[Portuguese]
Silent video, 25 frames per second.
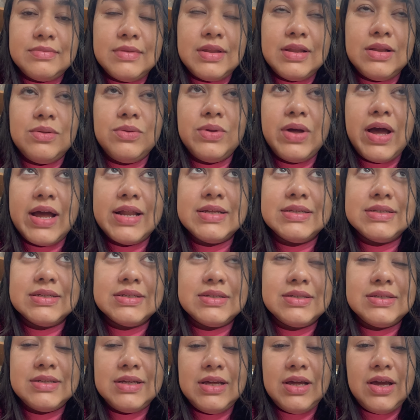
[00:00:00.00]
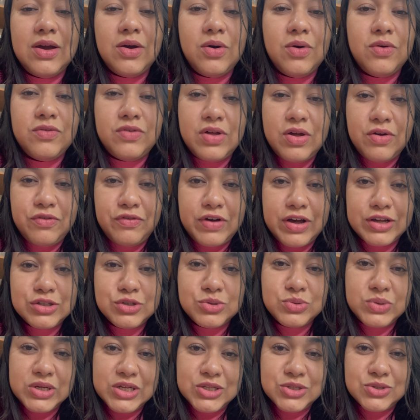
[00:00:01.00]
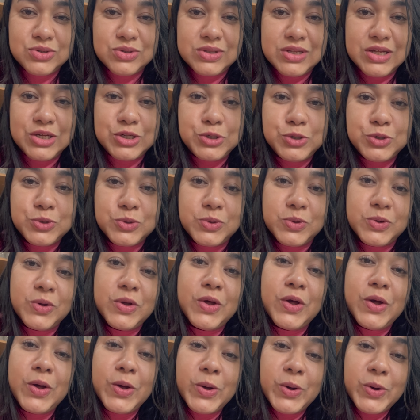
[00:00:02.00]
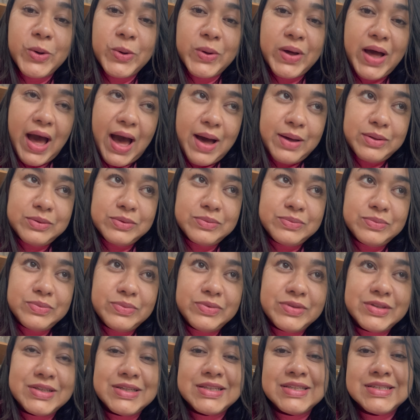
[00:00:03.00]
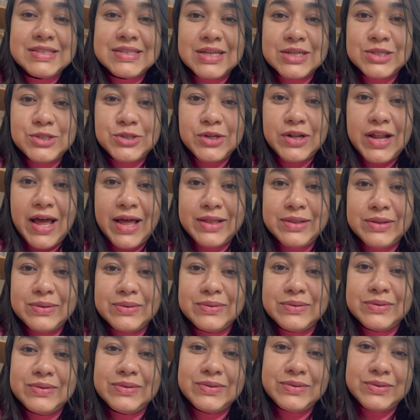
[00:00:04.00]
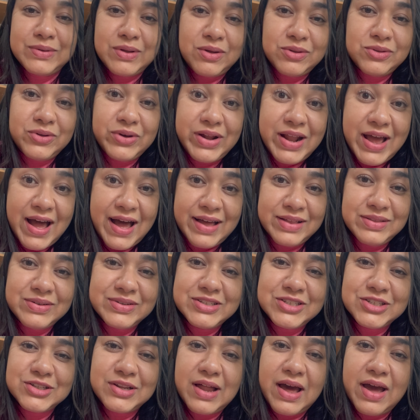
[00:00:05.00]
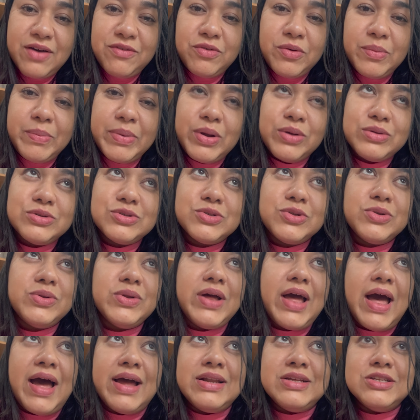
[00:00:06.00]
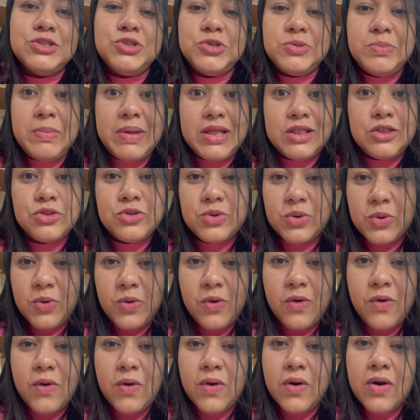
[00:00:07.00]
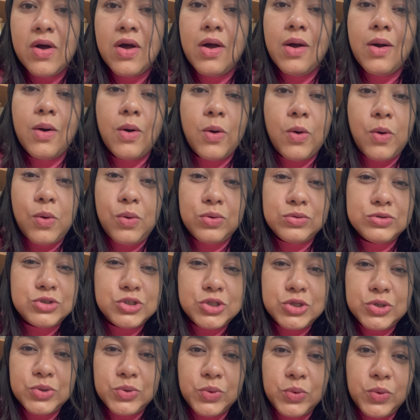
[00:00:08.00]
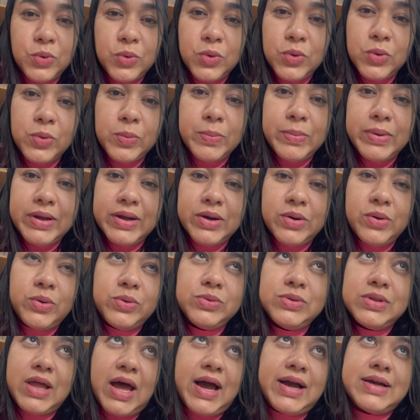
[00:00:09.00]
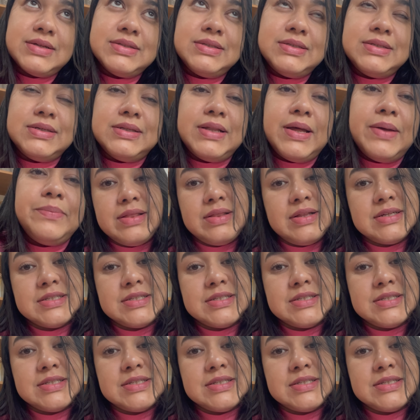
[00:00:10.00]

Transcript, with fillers: lugares assim, eu, eu faço isso, eu deixo o carro estacionado no Eldorado e de lá eu vou para outros lugares, de metrô ou de Uber ou táxi, né? Na